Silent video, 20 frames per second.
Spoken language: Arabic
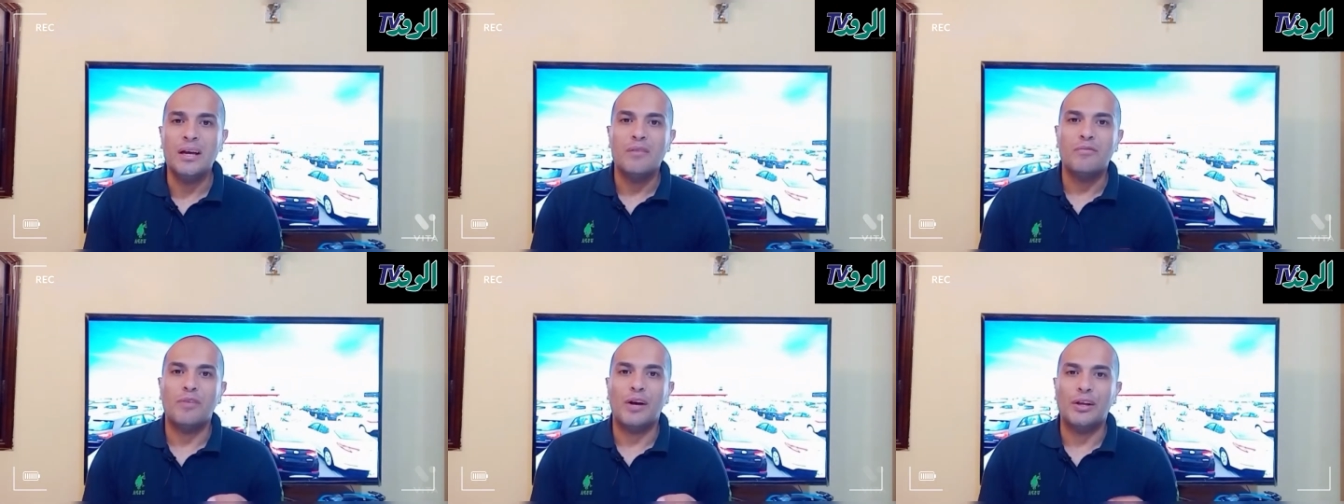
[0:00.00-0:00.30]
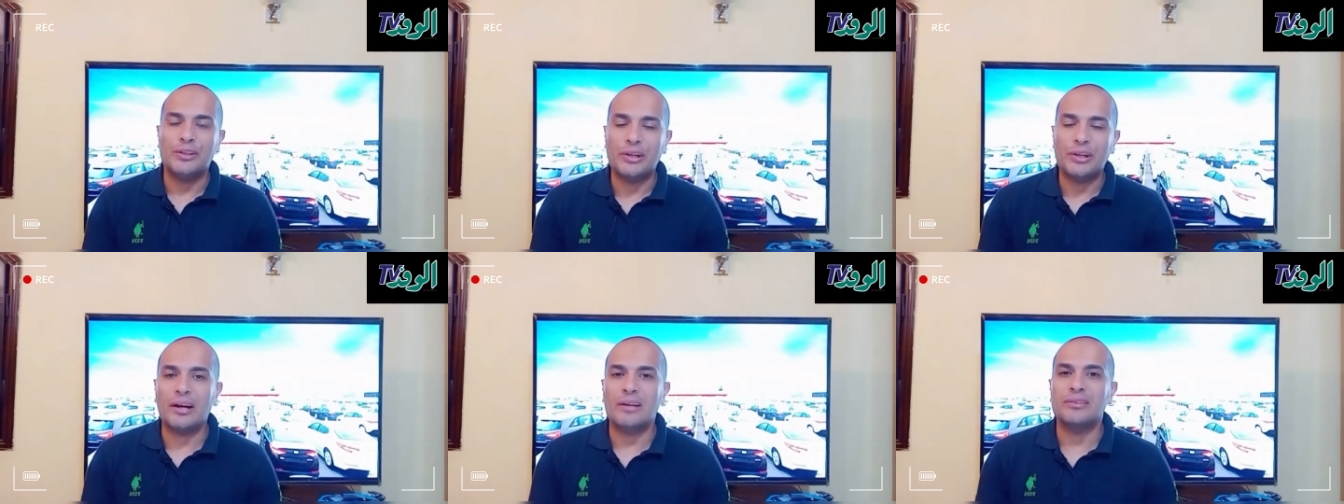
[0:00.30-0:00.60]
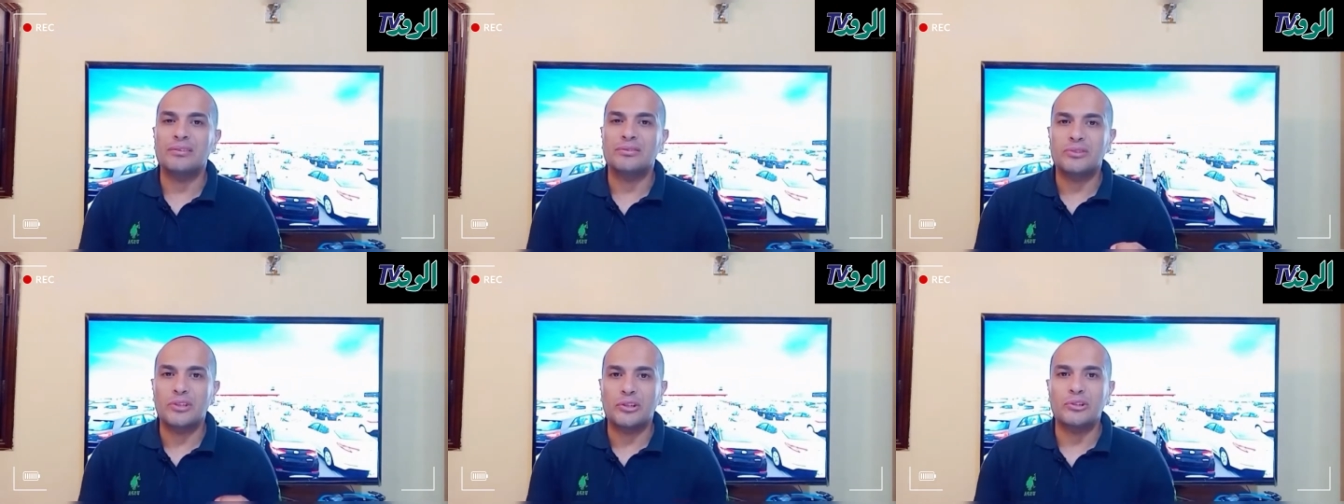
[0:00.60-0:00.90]
فحضرتك
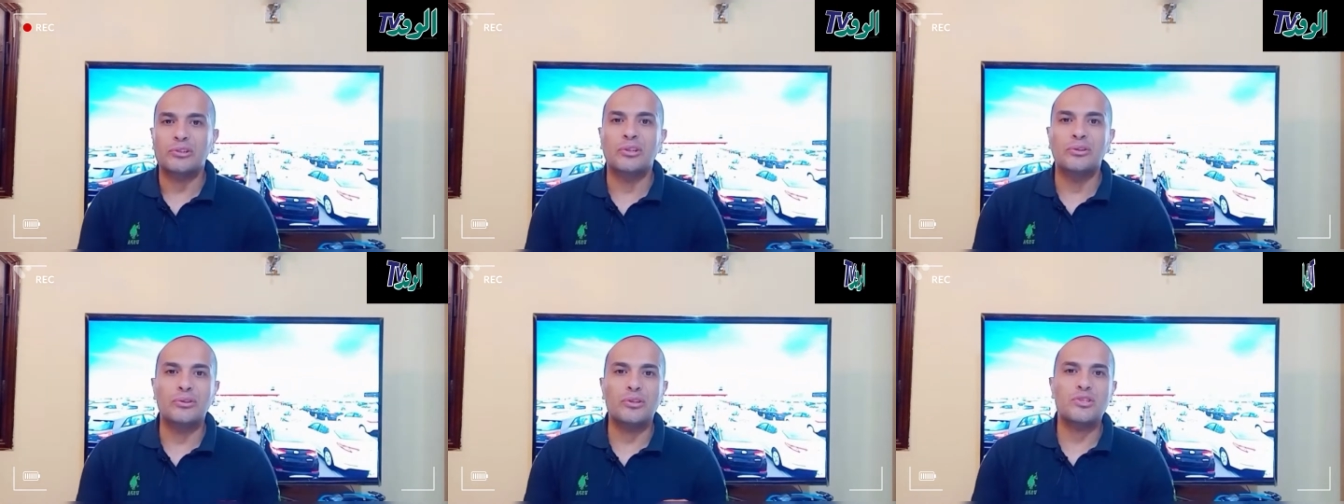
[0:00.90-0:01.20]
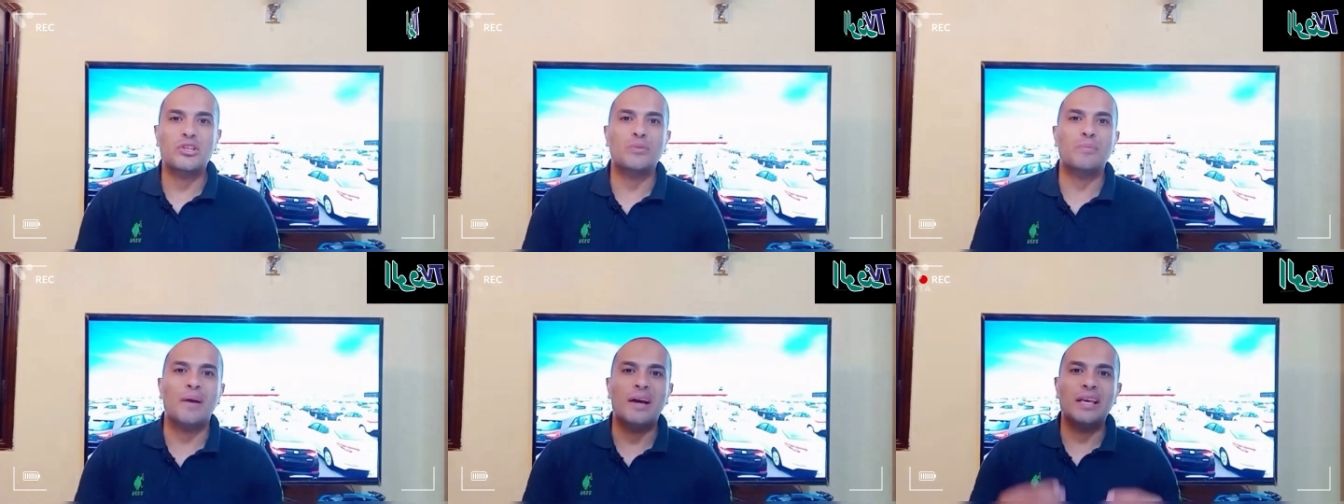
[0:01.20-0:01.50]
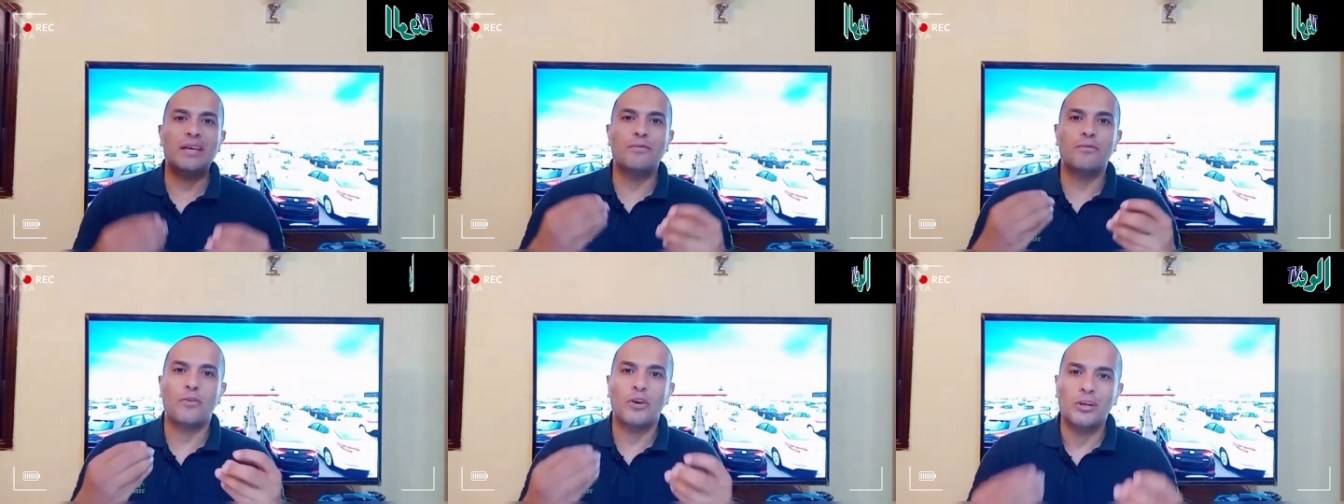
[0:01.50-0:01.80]
هتضطر تنتظر معايا في
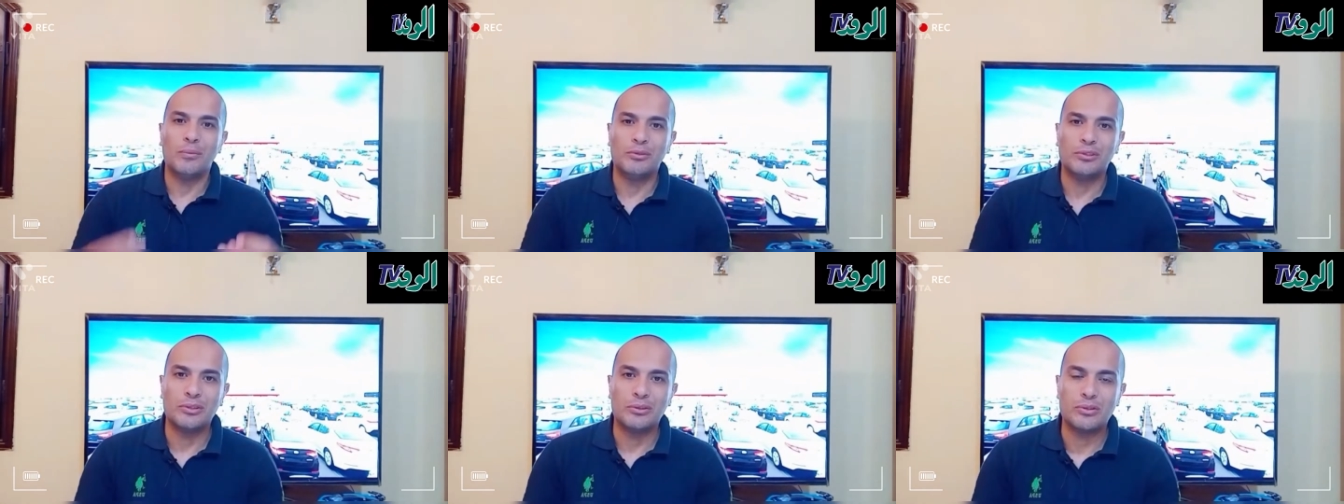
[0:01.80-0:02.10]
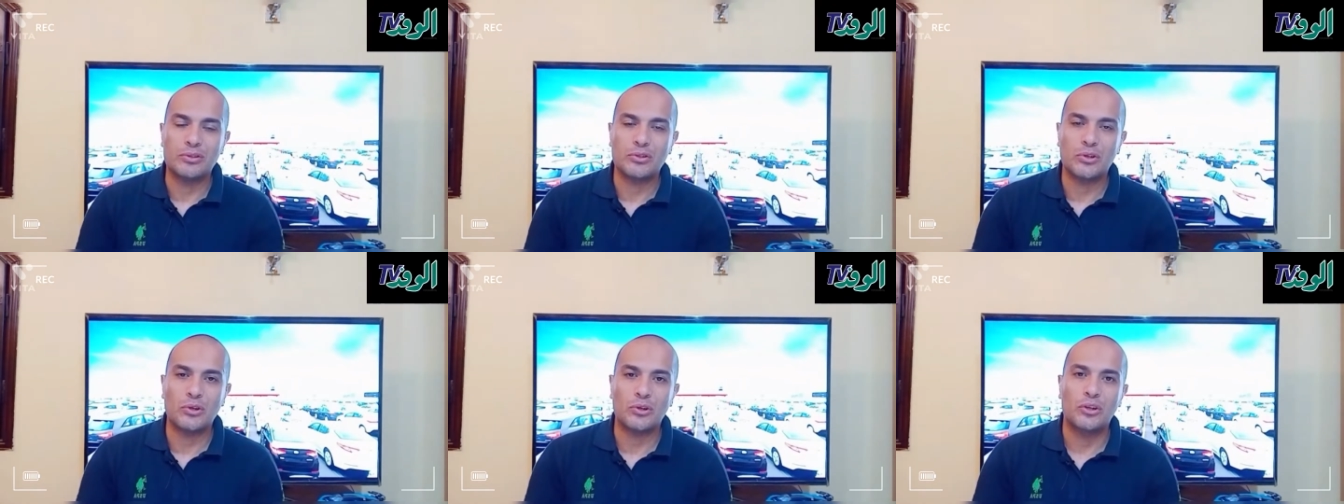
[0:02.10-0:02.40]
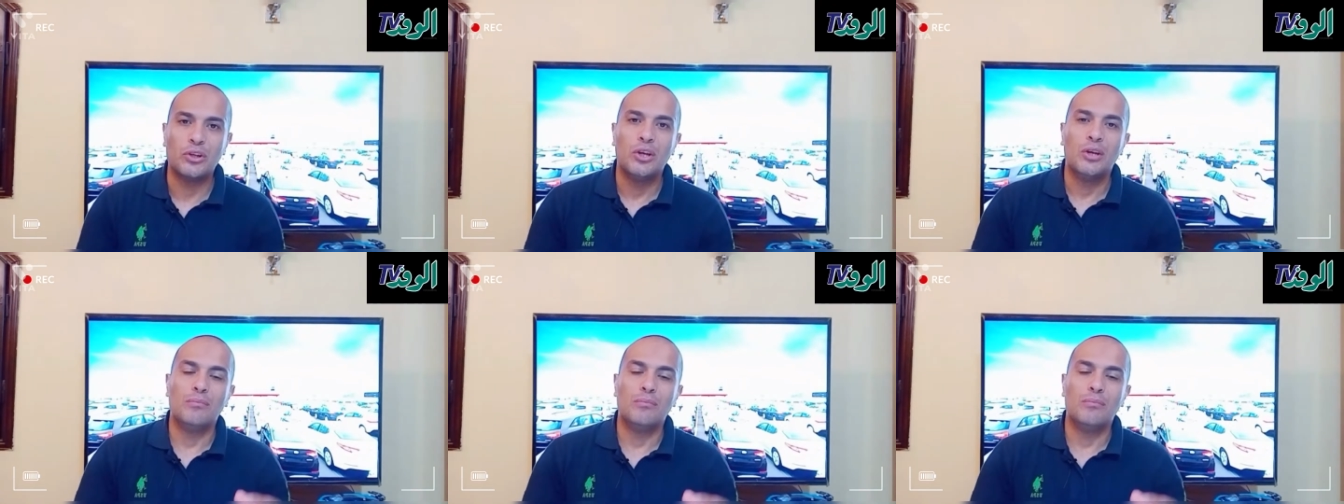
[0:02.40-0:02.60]
قائمه انتظار